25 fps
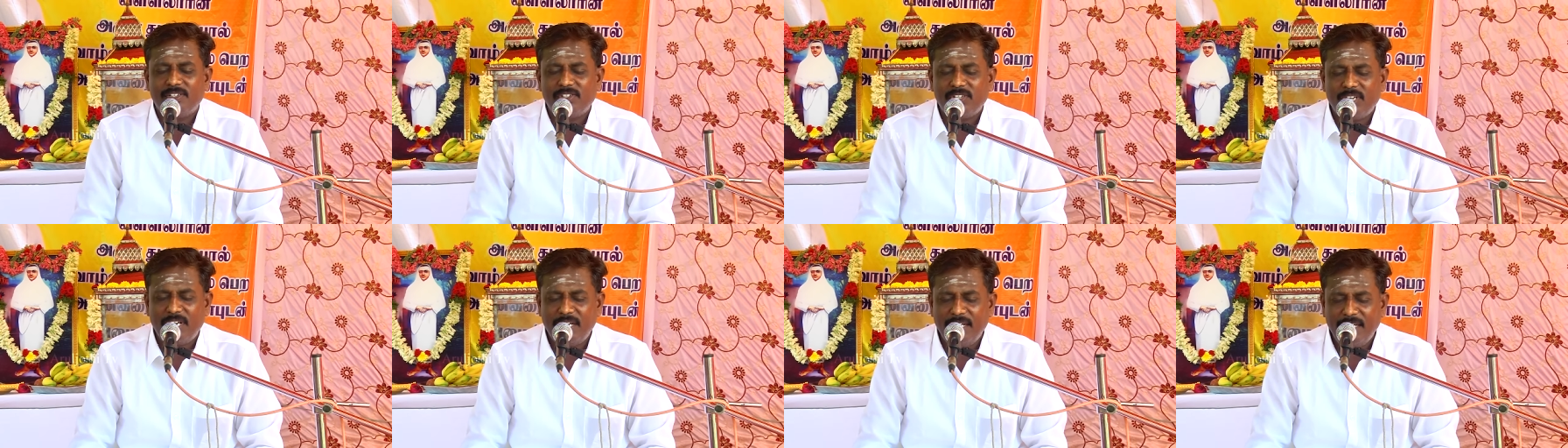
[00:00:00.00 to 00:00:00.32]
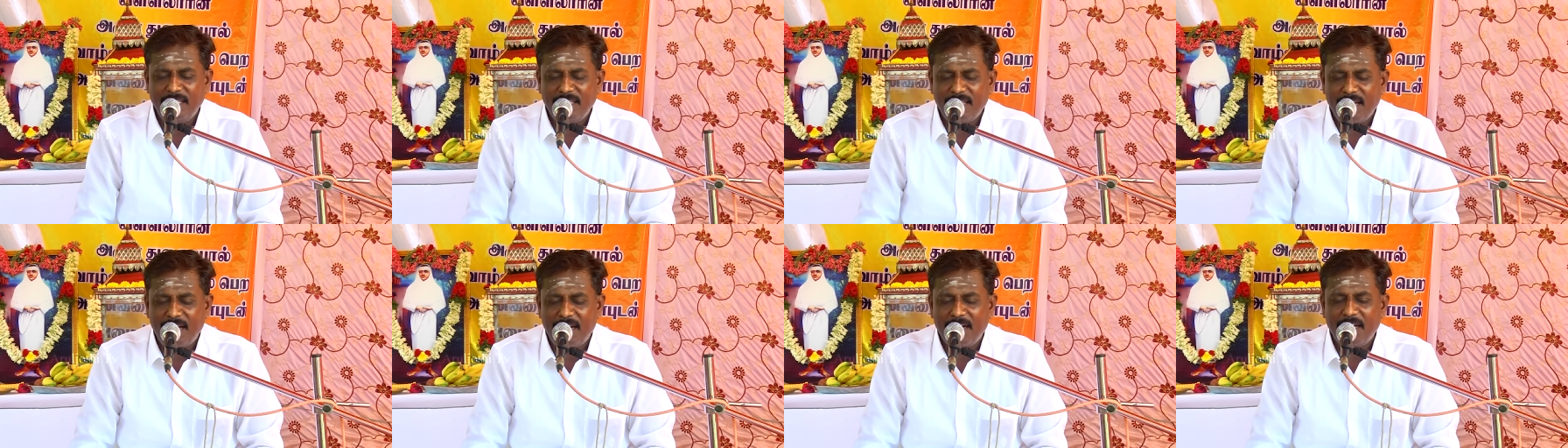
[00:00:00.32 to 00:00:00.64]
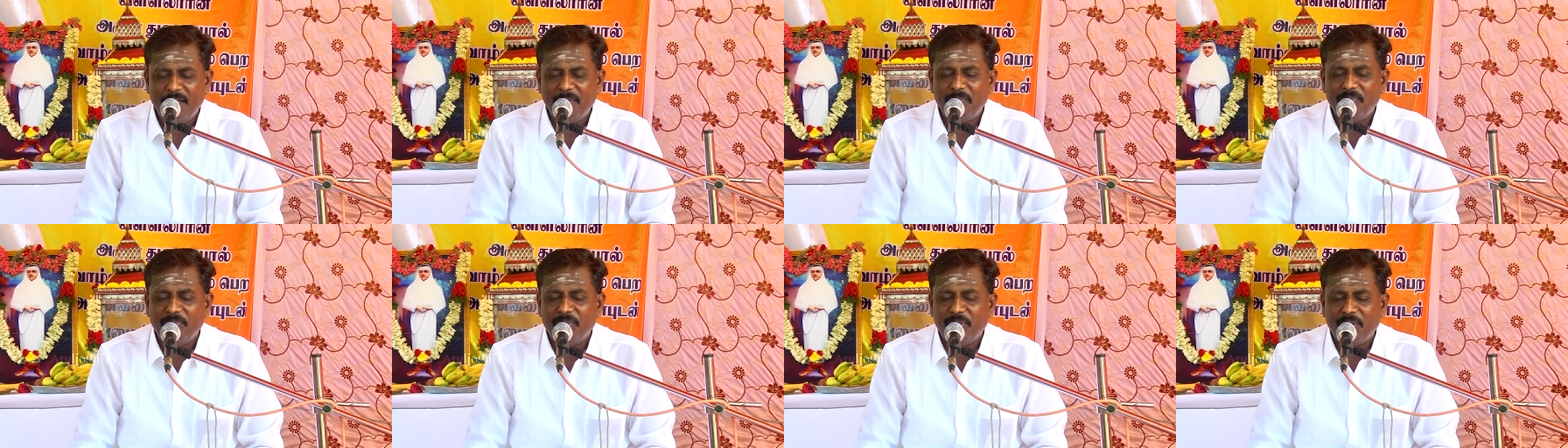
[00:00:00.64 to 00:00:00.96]

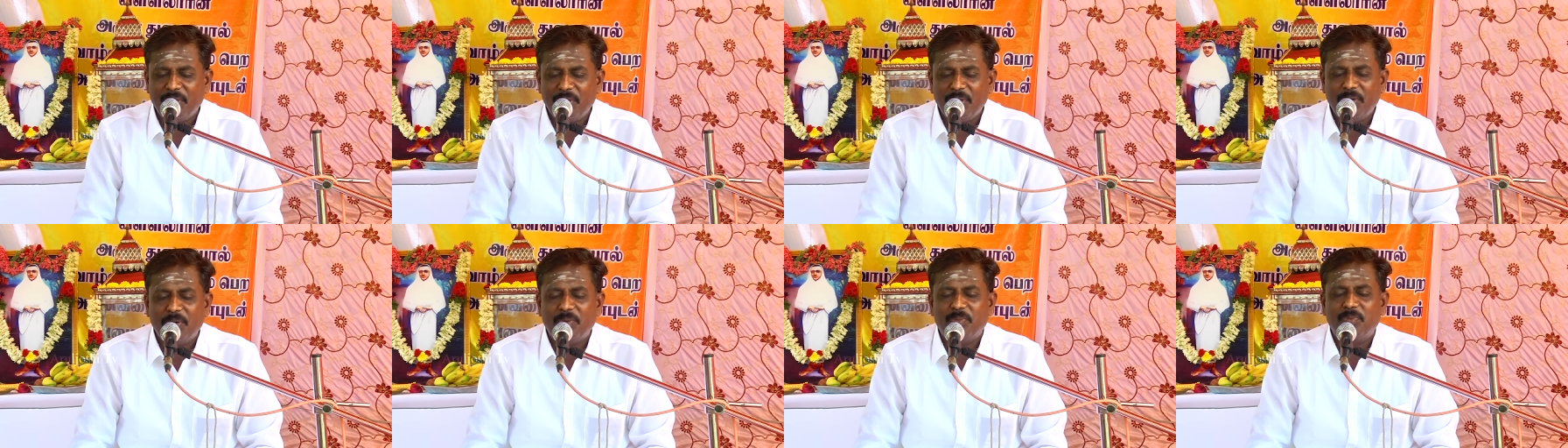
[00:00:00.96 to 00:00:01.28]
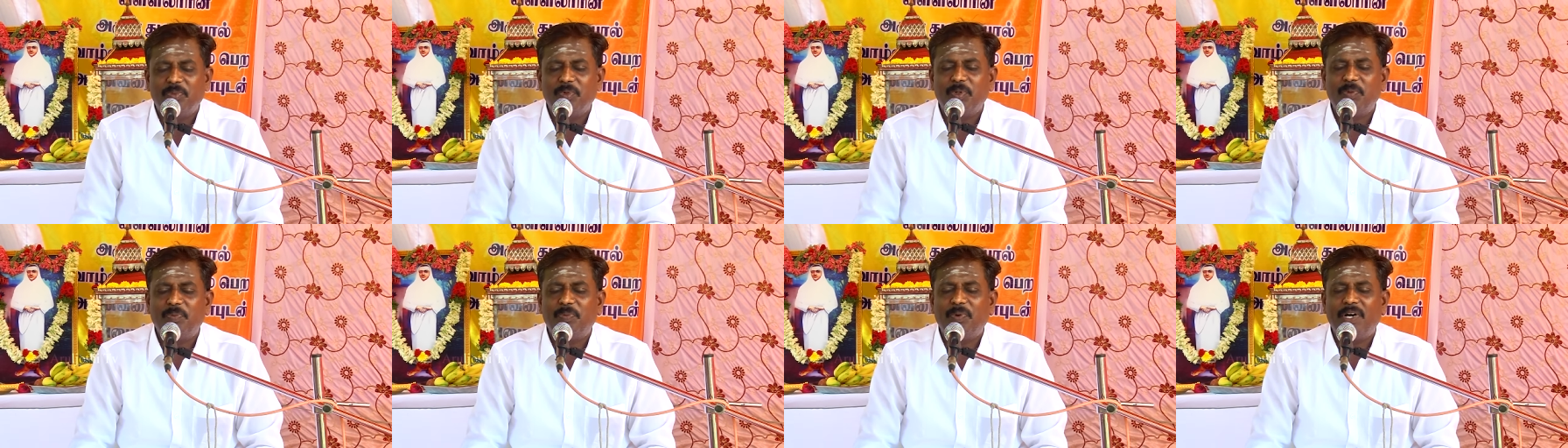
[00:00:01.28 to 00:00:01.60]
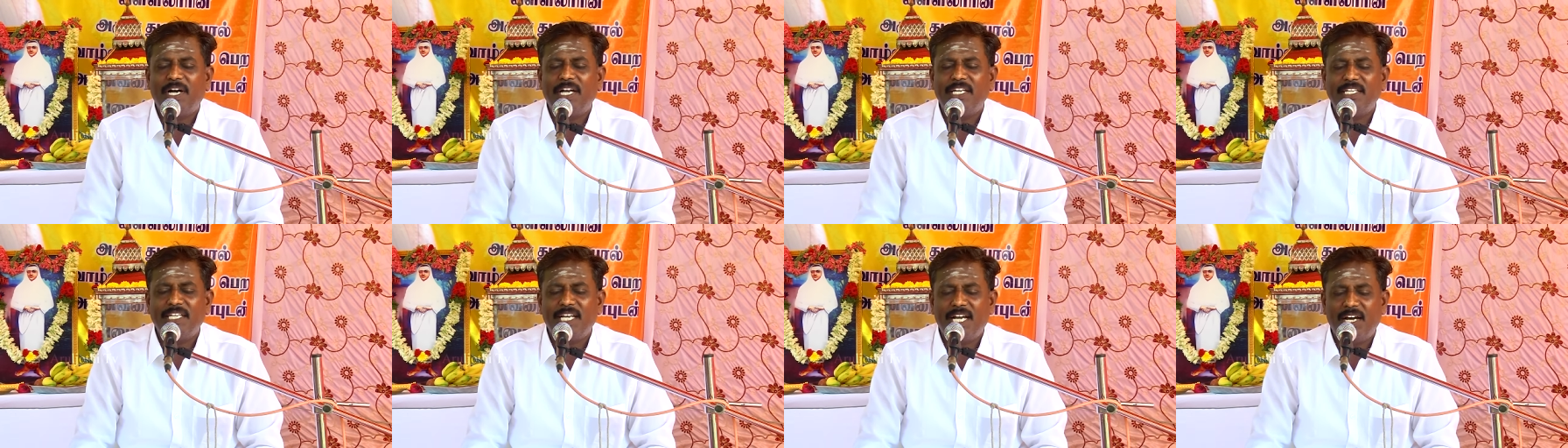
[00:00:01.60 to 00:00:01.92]
சந்நிதானம்
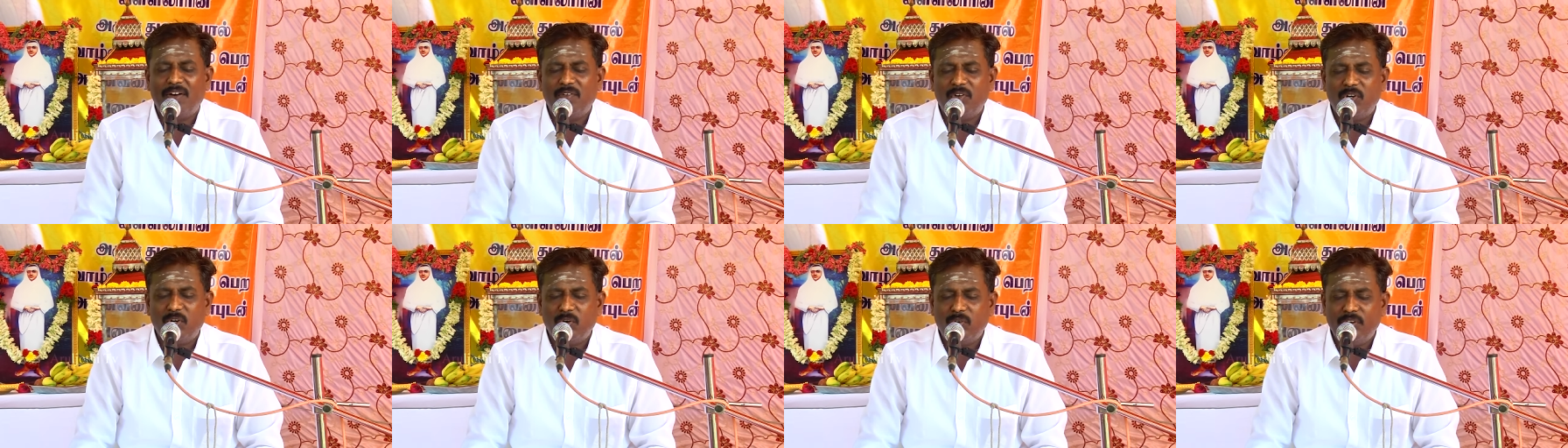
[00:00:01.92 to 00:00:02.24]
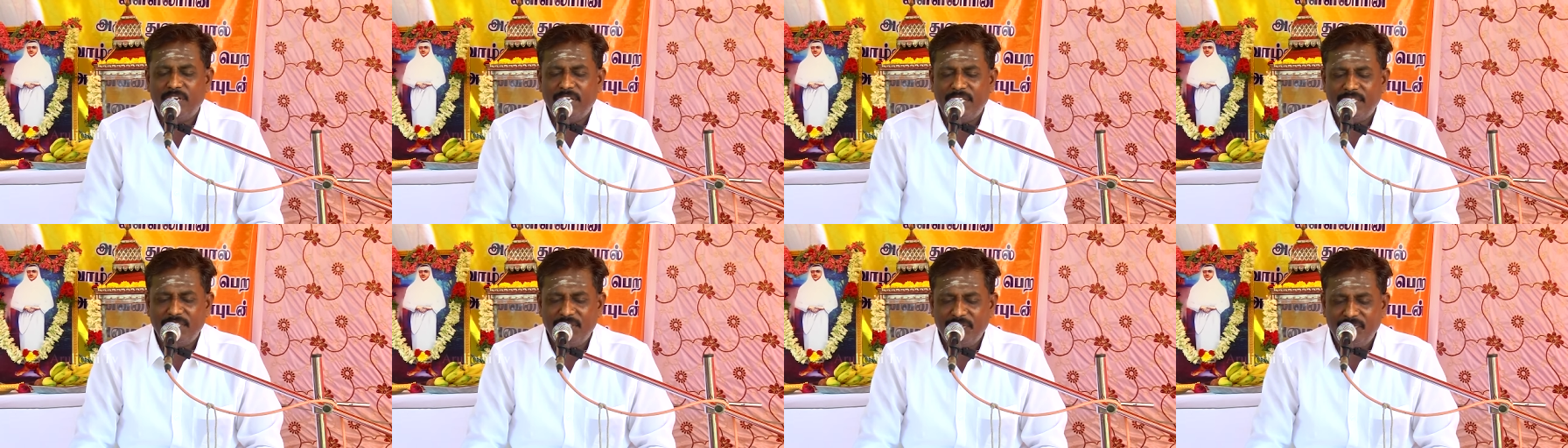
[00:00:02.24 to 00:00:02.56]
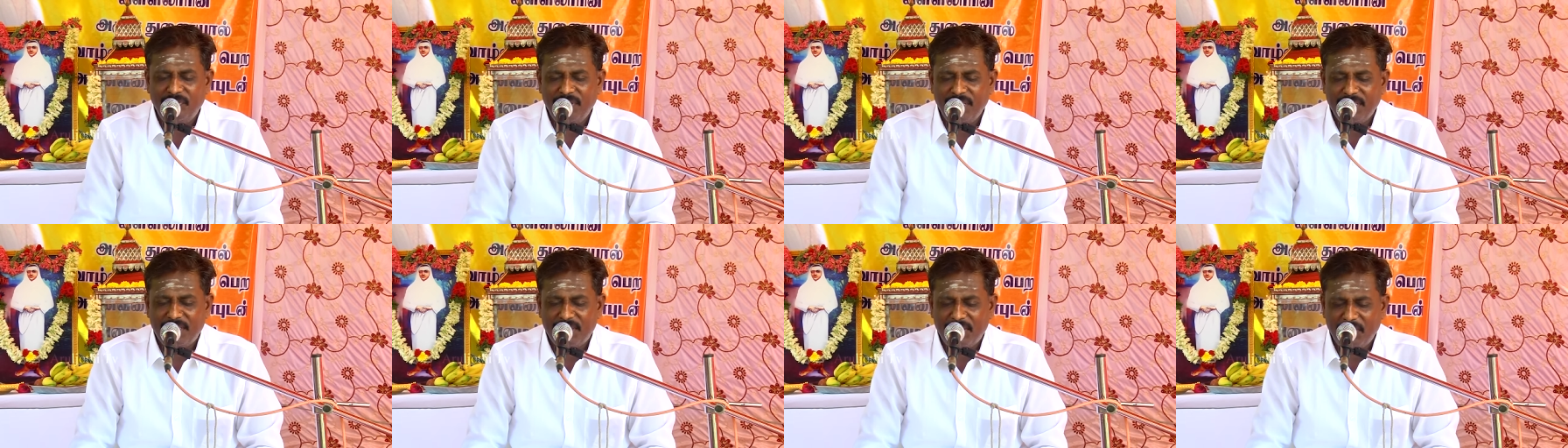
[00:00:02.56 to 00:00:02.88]
மூப்பா ஐயா அவர்களுடைய
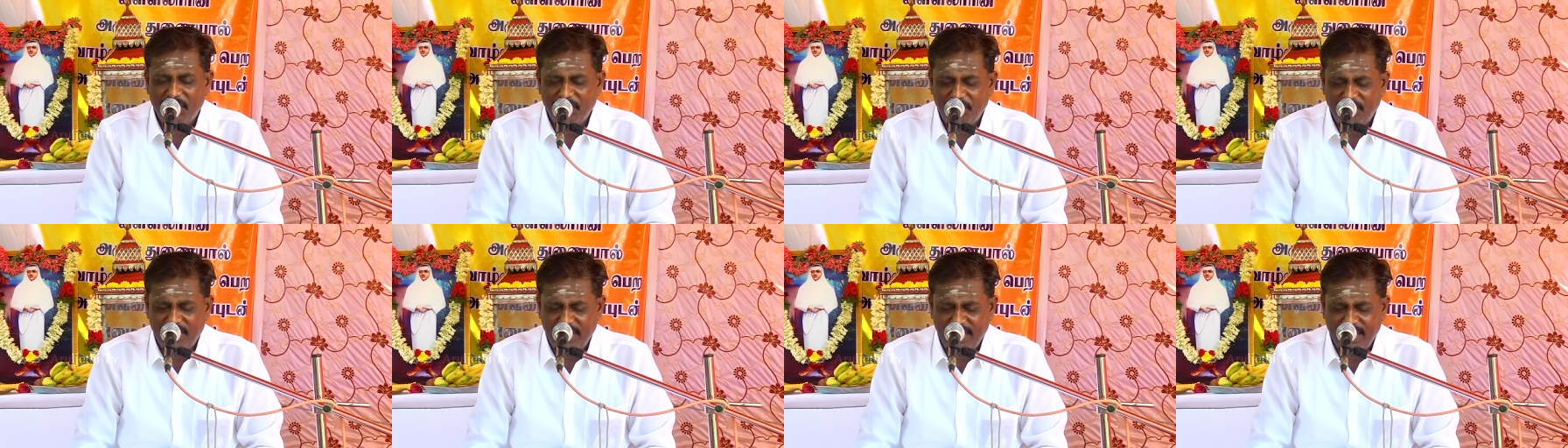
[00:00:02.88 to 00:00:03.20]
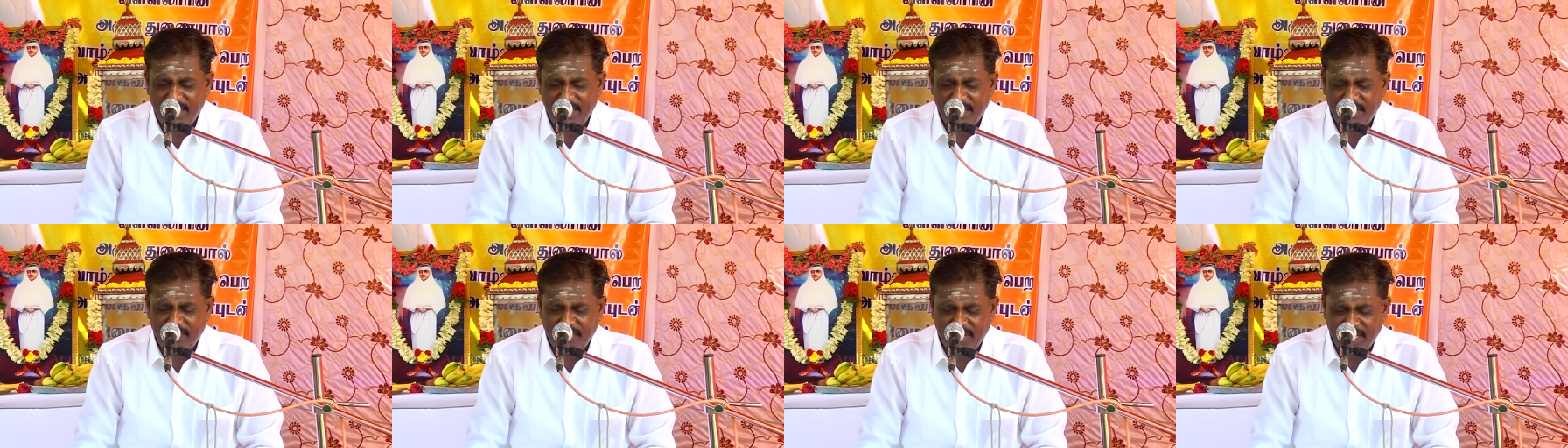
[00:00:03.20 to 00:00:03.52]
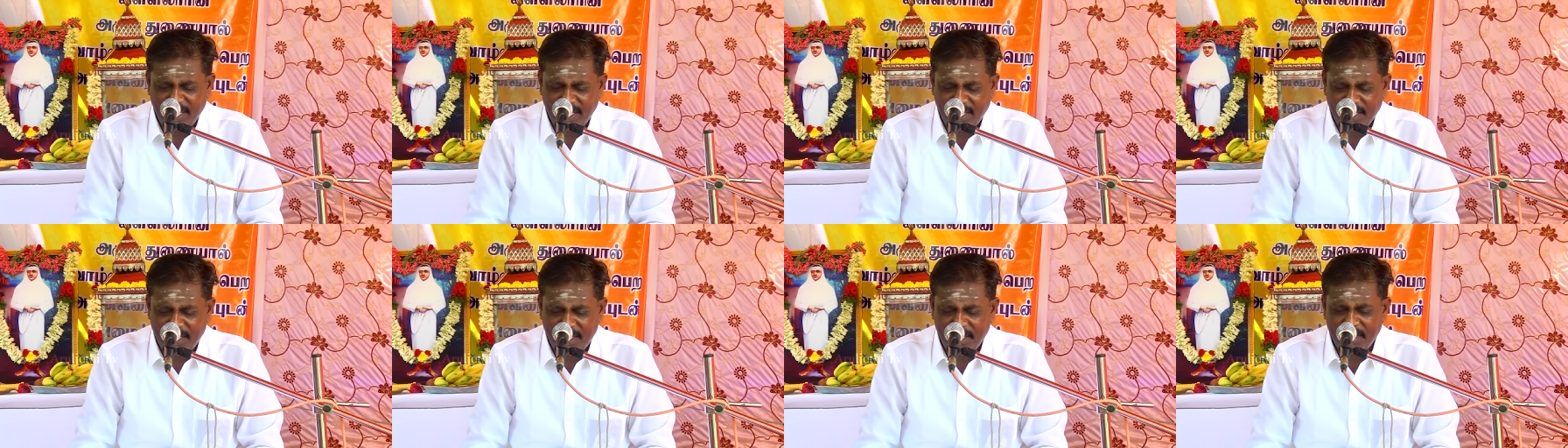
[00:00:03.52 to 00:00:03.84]
திவ்ய திருவடிகளை
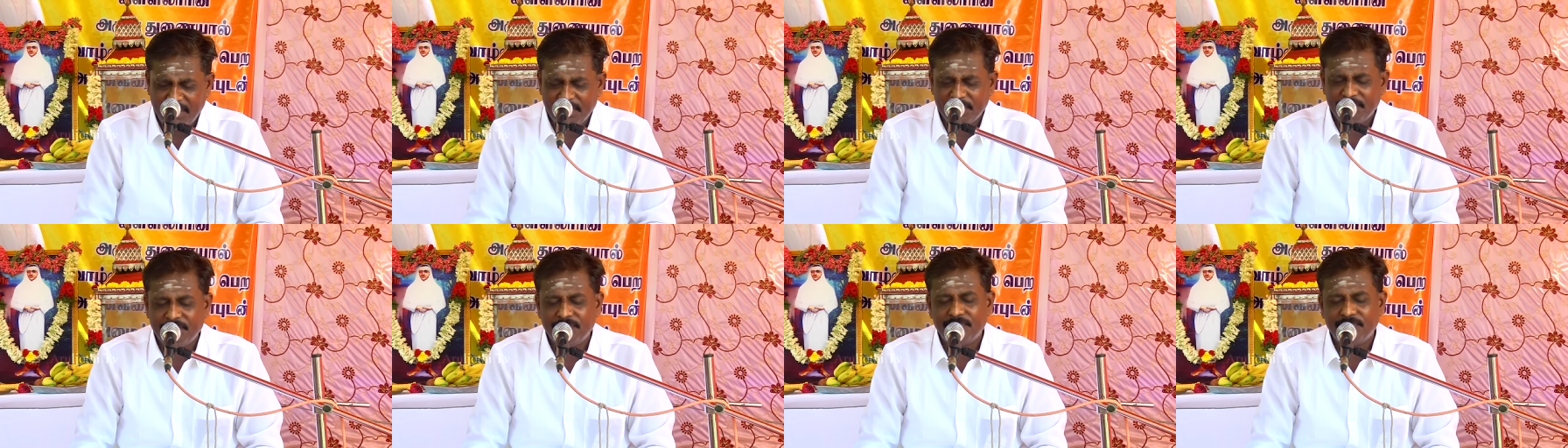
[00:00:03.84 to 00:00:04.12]
வணங்கி